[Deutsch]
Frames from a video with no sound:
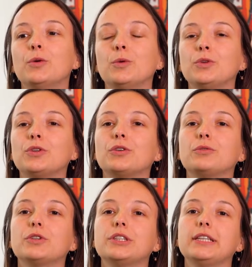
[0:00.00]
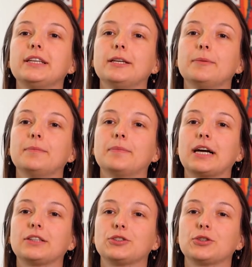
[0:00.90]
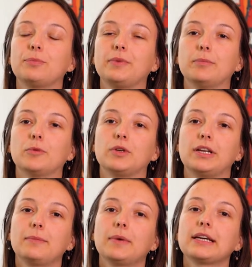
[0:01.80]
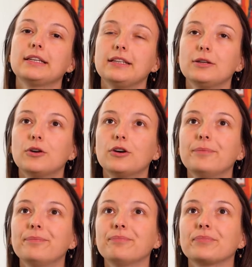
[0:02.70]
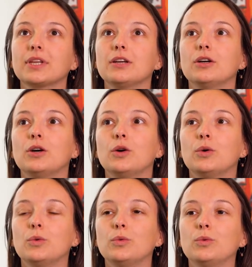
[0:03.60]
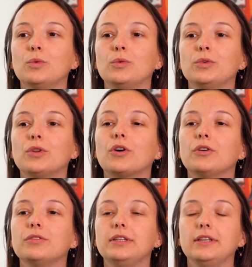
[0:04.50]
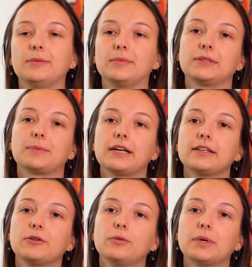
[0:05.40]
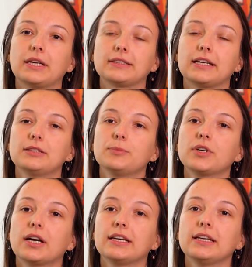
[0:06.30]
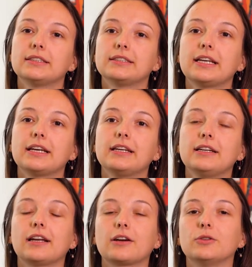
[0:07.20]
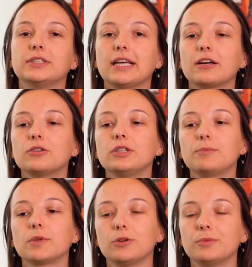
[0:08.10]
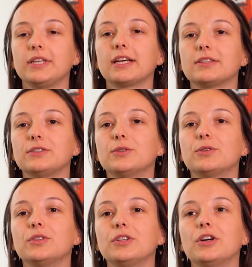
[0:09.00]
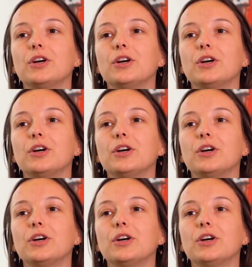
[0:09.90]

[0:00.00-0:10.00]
und dann wollte ich eben einen Job im Online-Marketing haben. Und da habe ich eben das Praktikum bei der Salzburg AG gesehen, in der Konzernkommunikation.